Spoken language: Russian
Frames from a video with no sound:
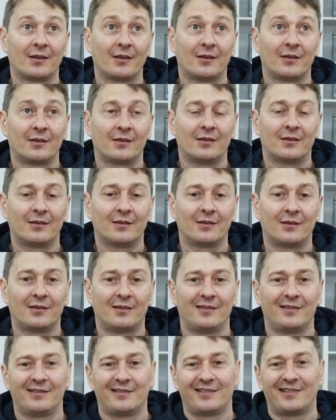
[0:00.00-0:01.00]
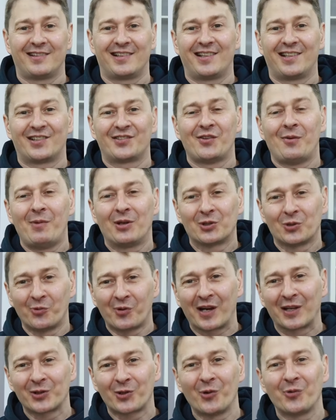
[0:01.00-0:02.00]
Э, с вами Антон
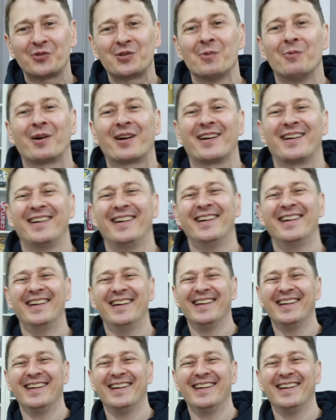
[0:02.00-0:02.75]
Воронков, всем пока.